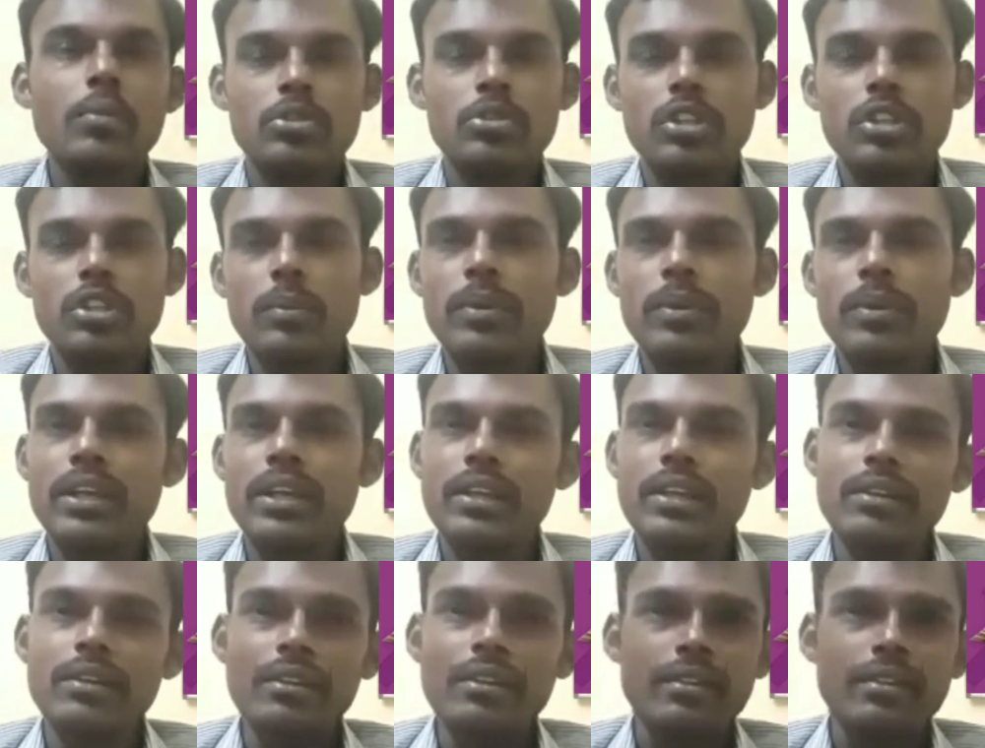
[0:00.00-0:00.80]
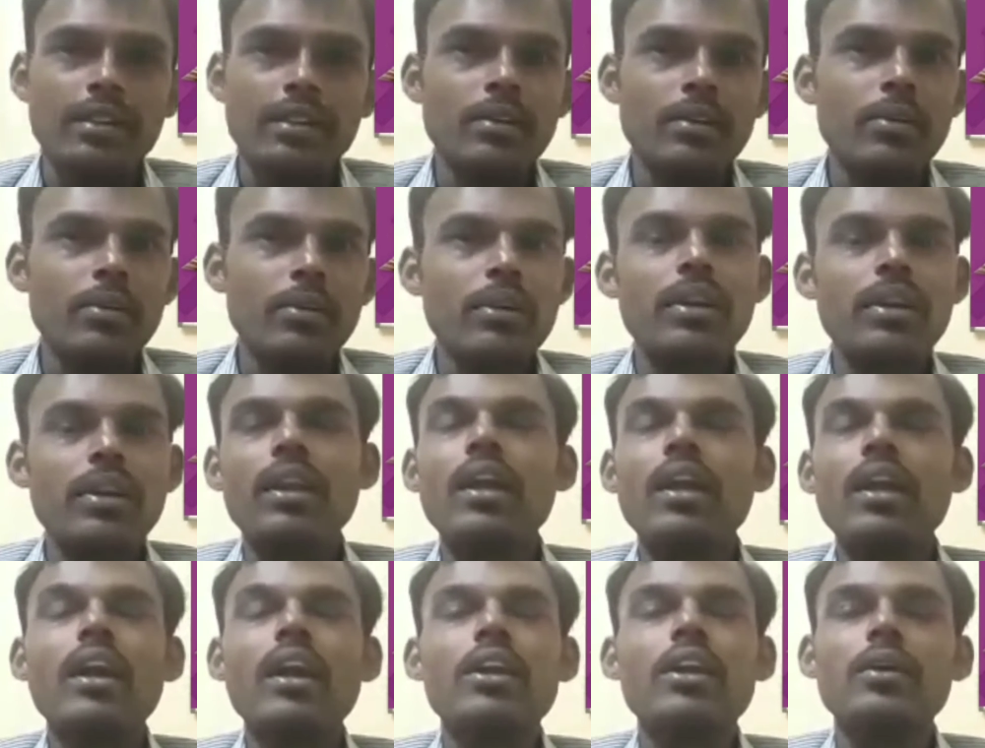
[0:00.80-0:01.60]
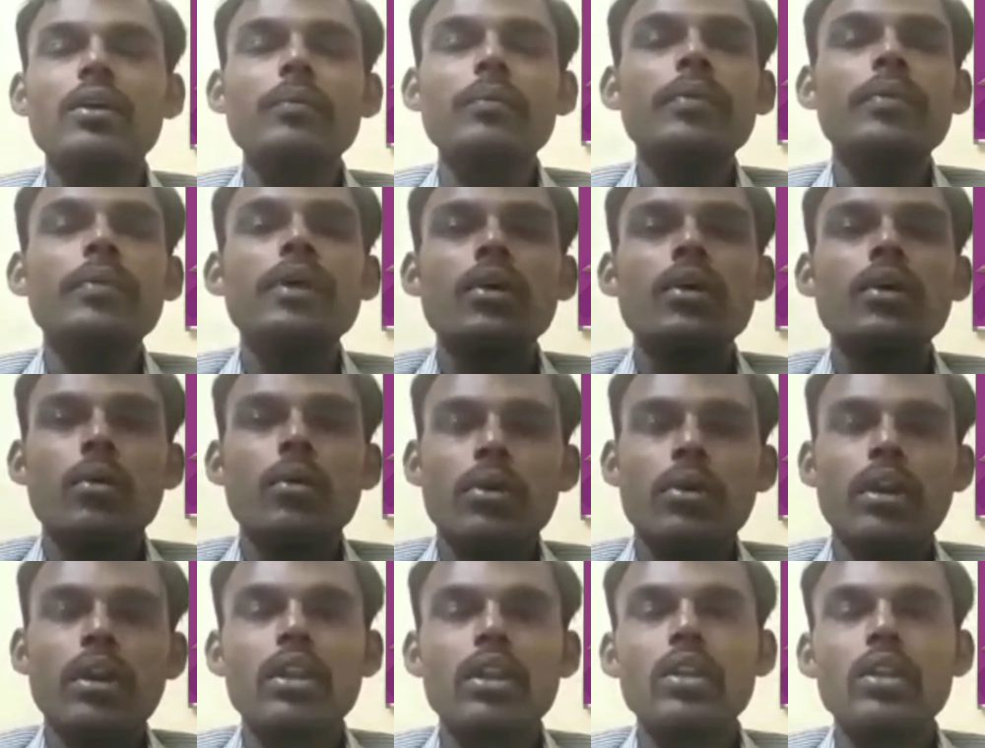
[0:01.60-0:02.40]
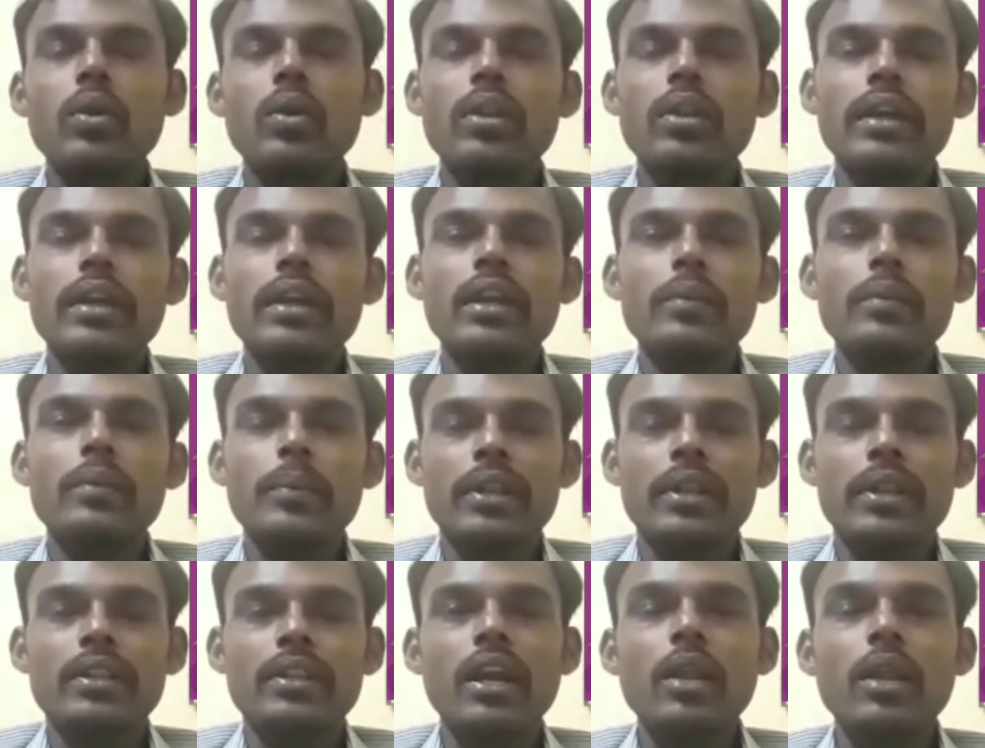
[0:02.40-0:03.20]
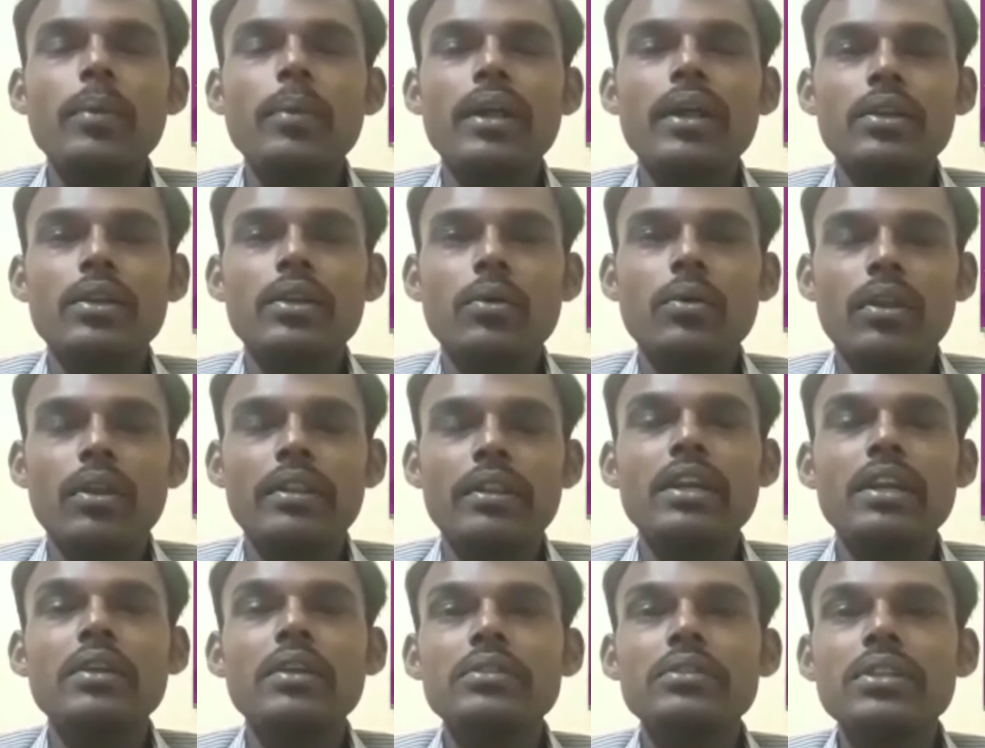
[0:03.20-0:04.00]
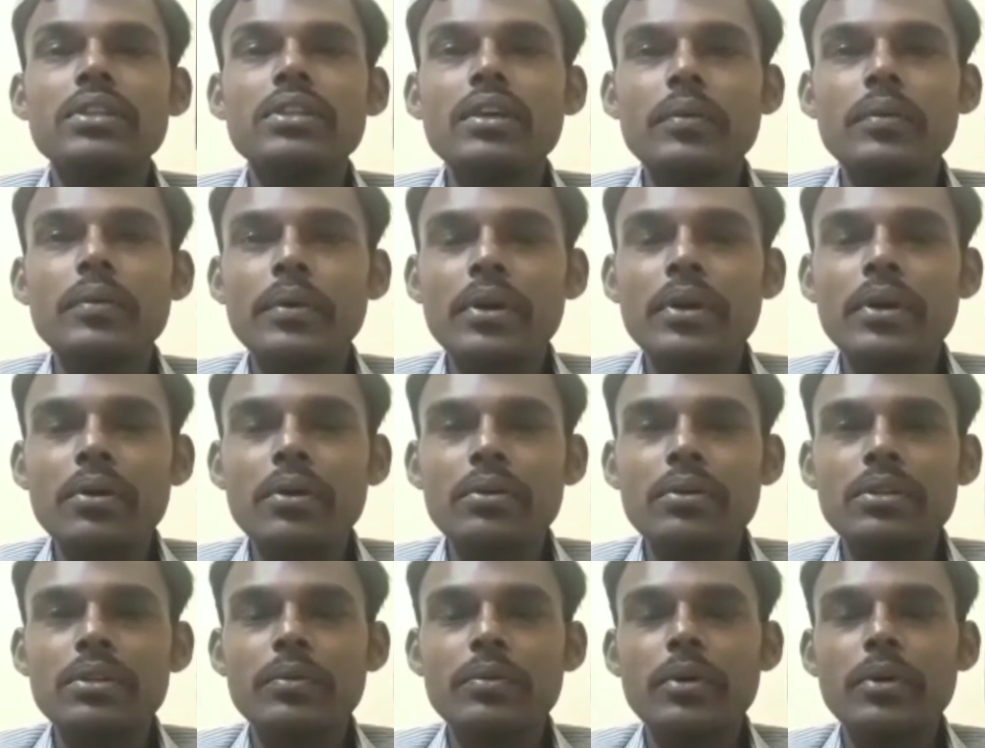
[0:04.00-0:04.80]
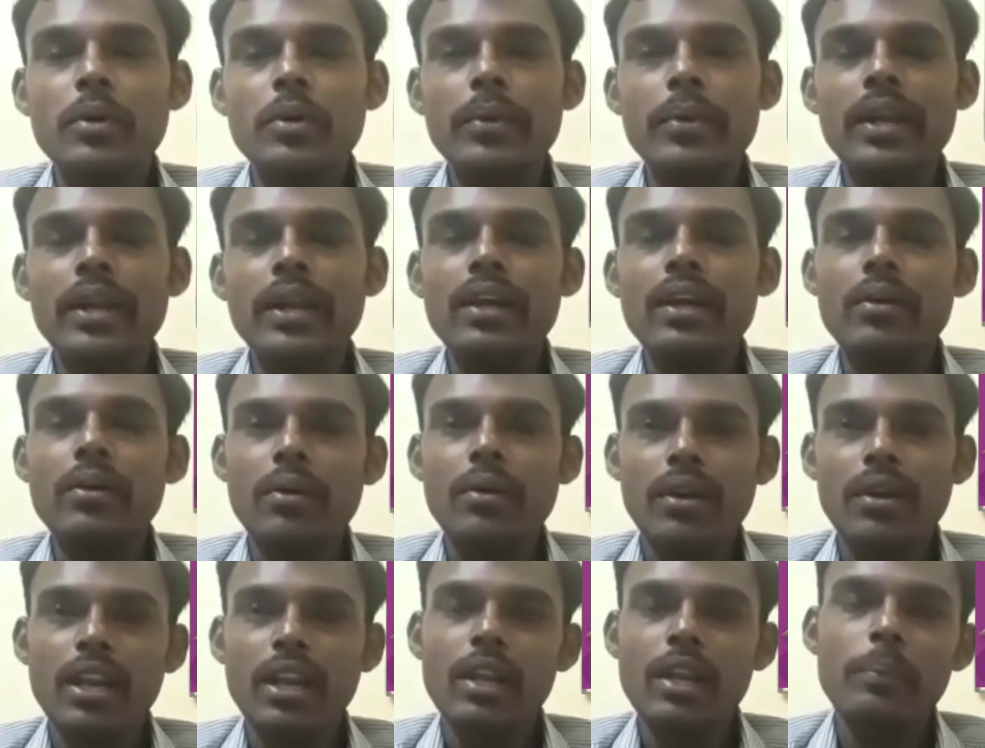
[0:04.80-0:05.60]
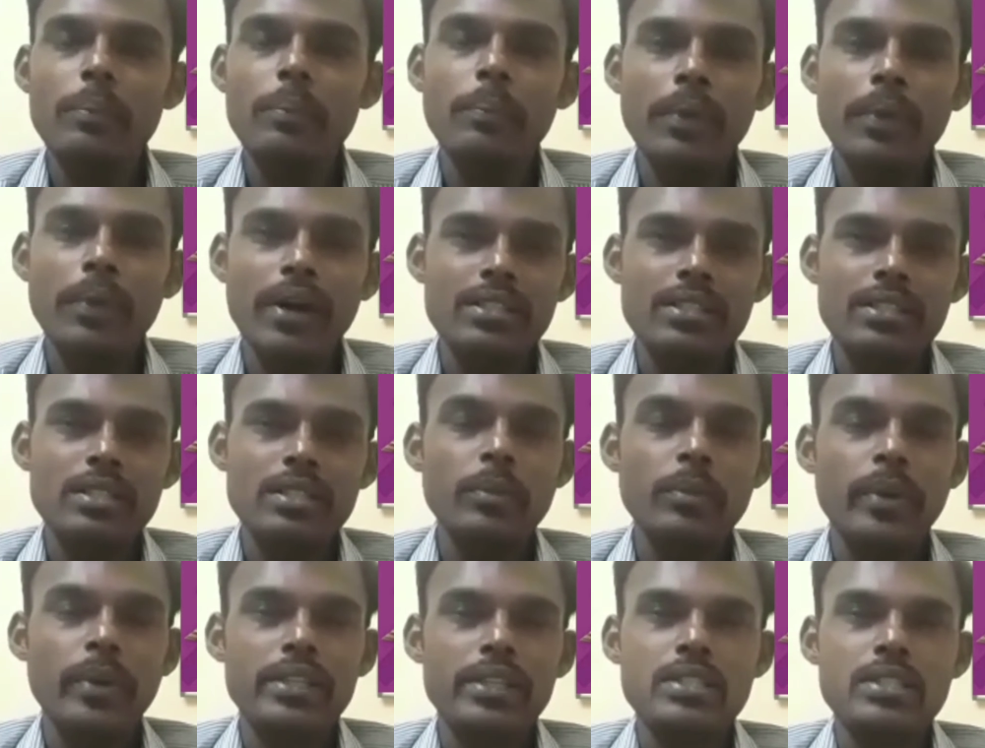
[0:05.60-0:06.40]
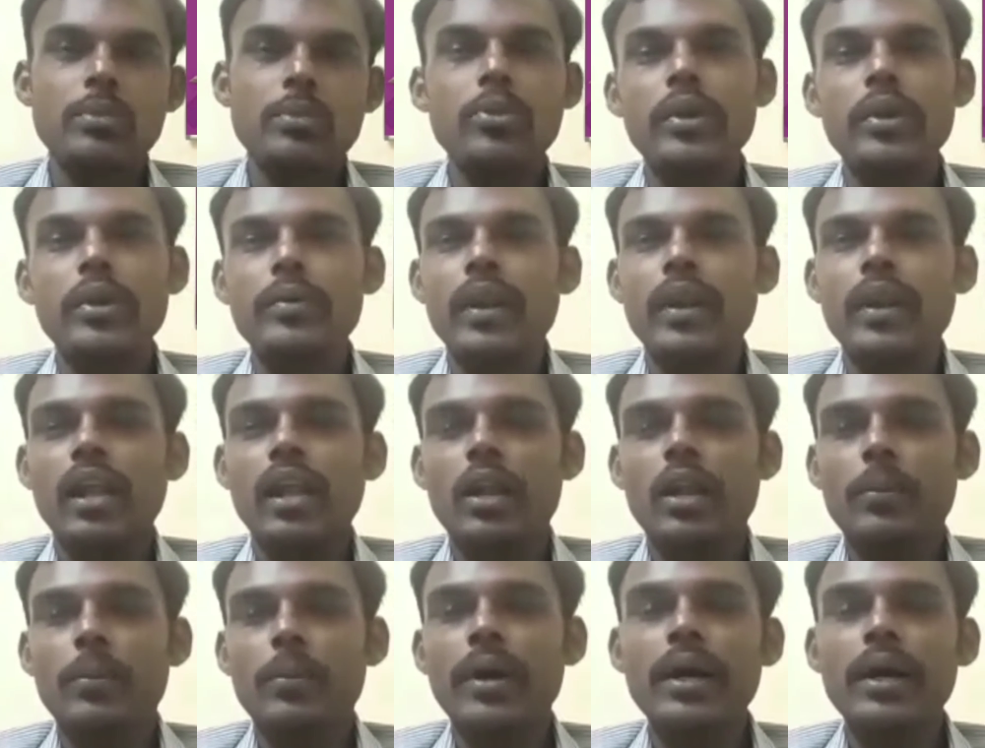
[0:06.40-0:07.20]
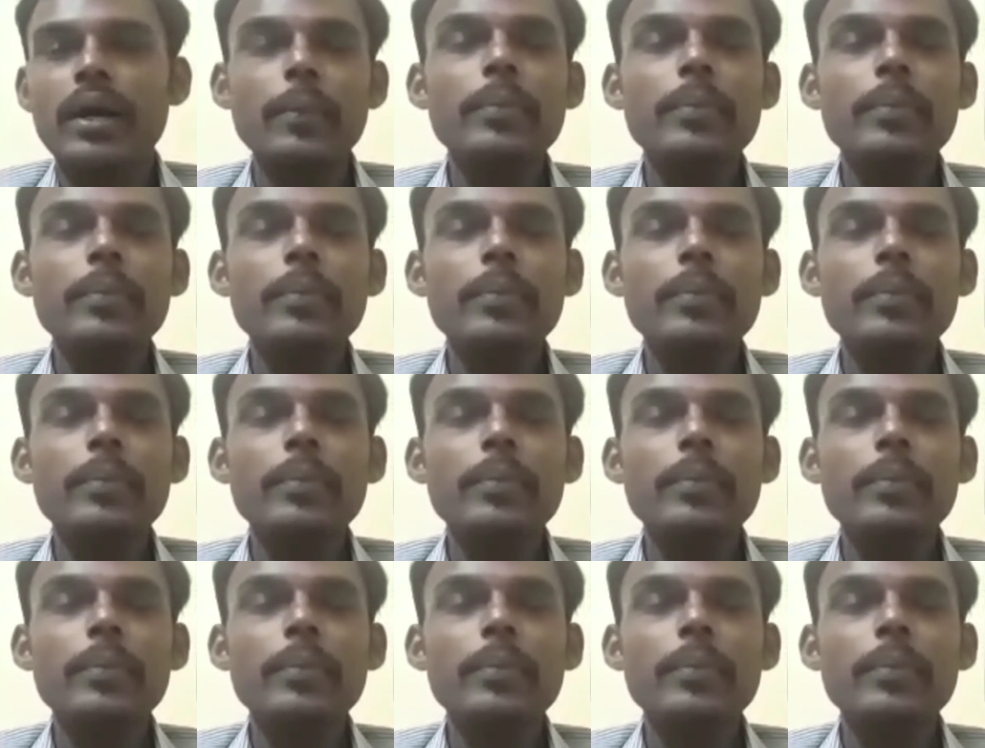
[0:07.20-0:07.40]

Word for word: உத்தரபாக்கியங்கிறது ஒரு நல்லா இருக்கும் ஒன்று இந்த குழந்தைகள் பிறந்தாலும் அந்த குழந்தைகள் வந்து இவங்களுக்கு வந்து இவங்க மேலே ஒரு நல்ல பாசமும் நேசம் கூடியவராக இருப்பாங்க